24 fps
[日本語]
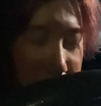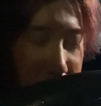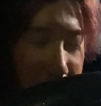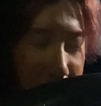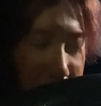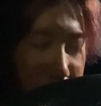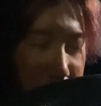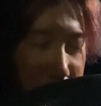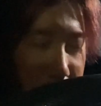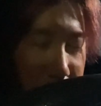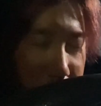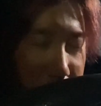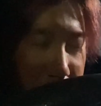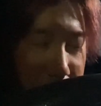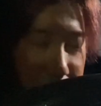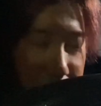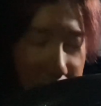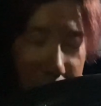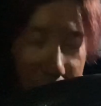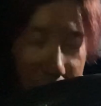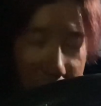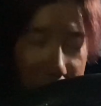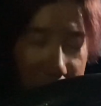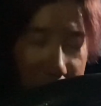えー、
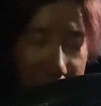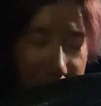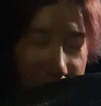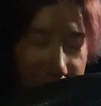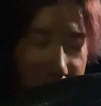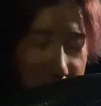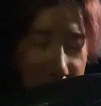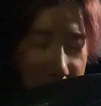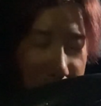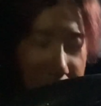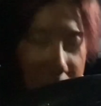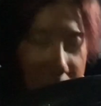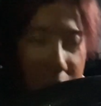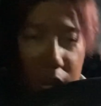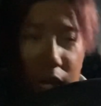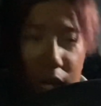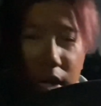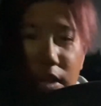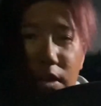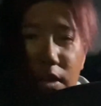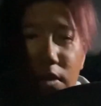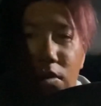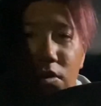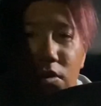人生最後の夢が
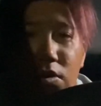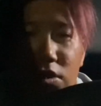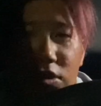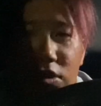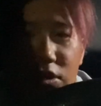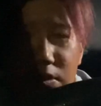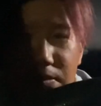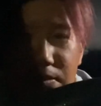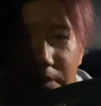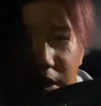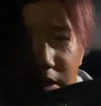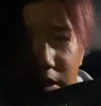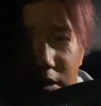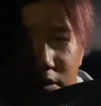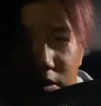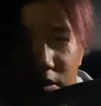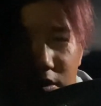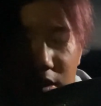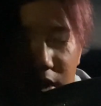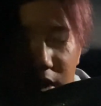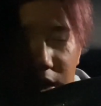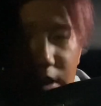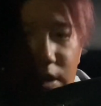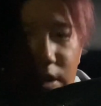
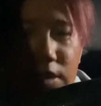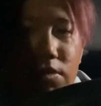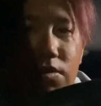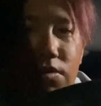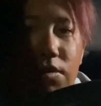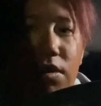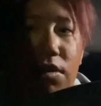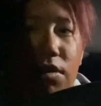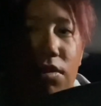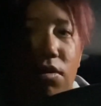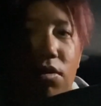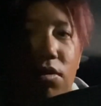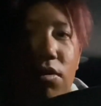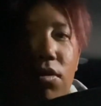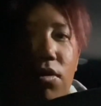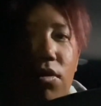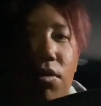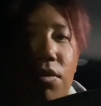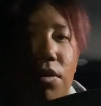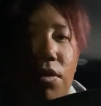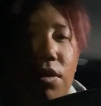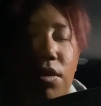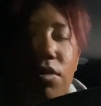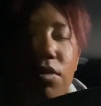60、えー、それを、
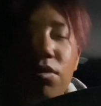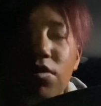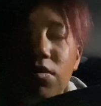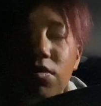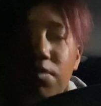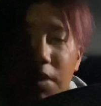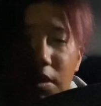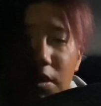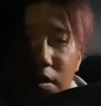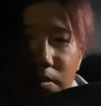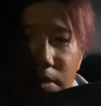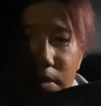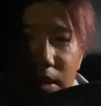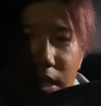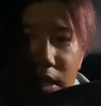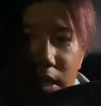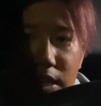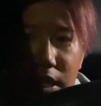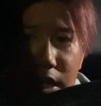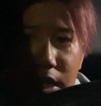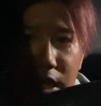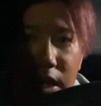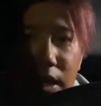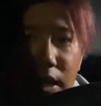60を目指
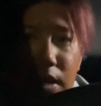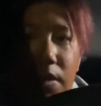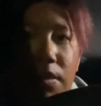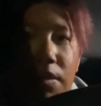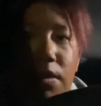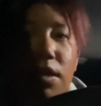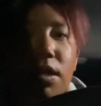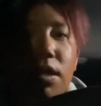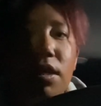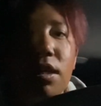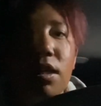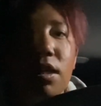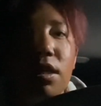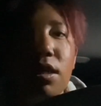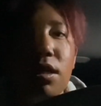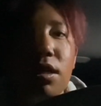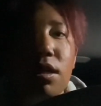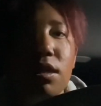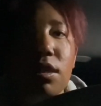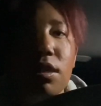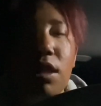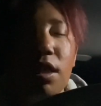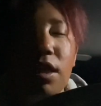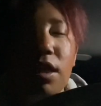してね、
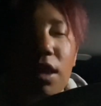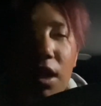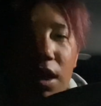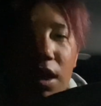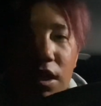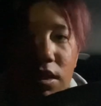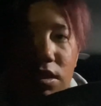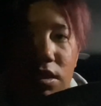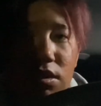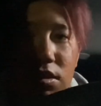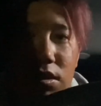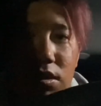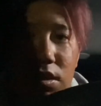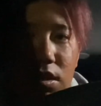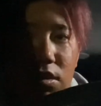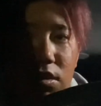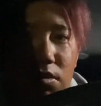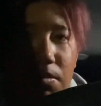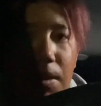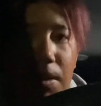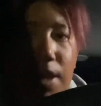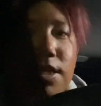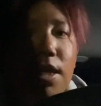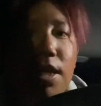えー、戦い続け
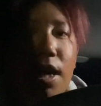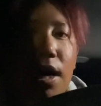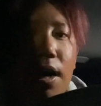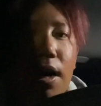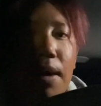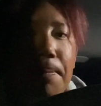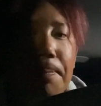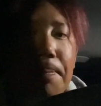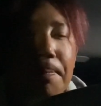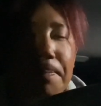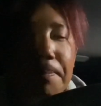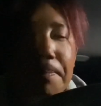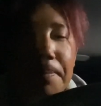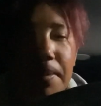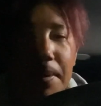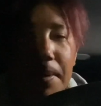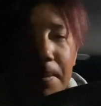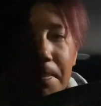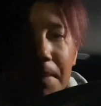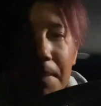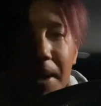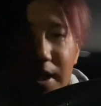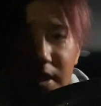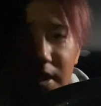るバサー、
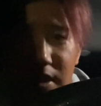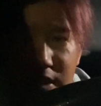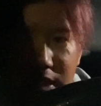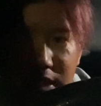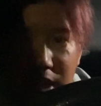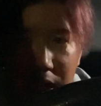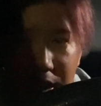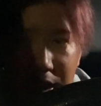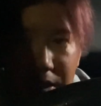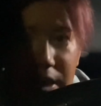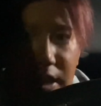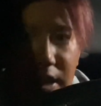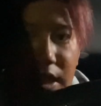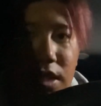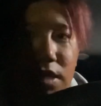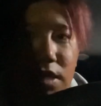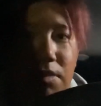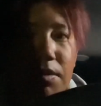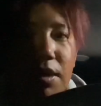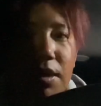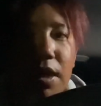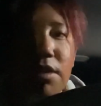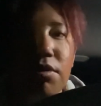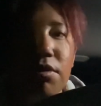マックさん、えー、
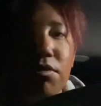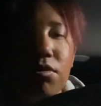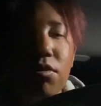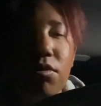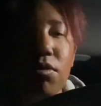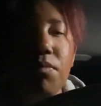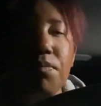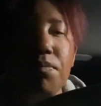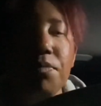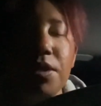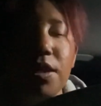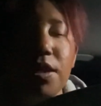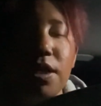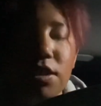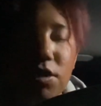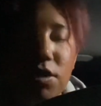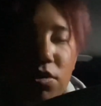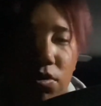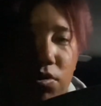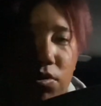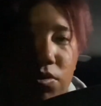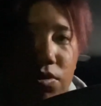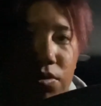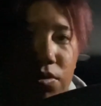ナスビガイドの、えー、
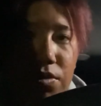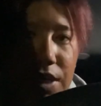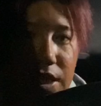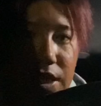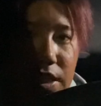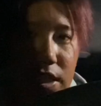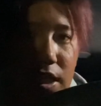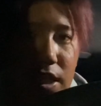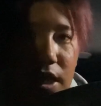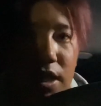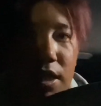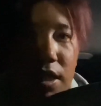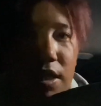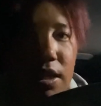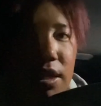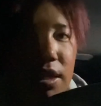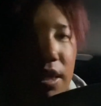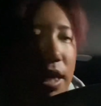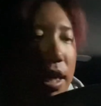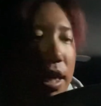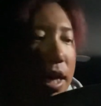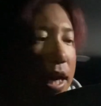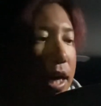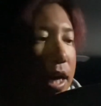超常連さん
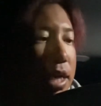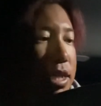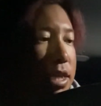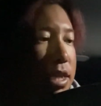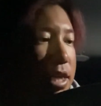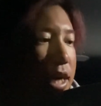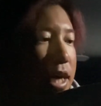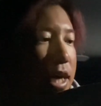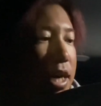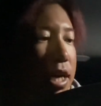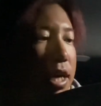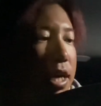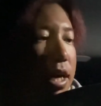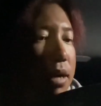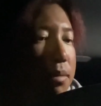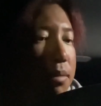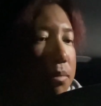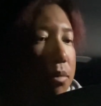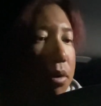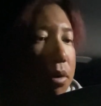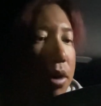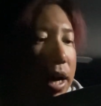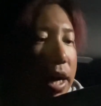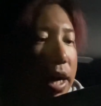でありながら、
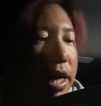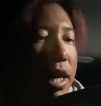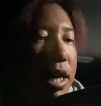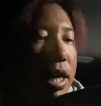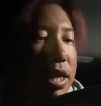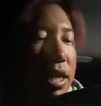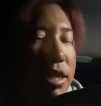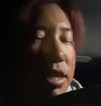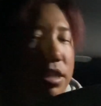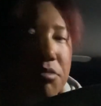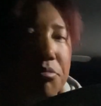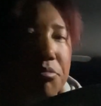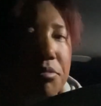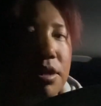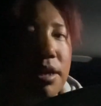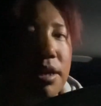もはやナスビ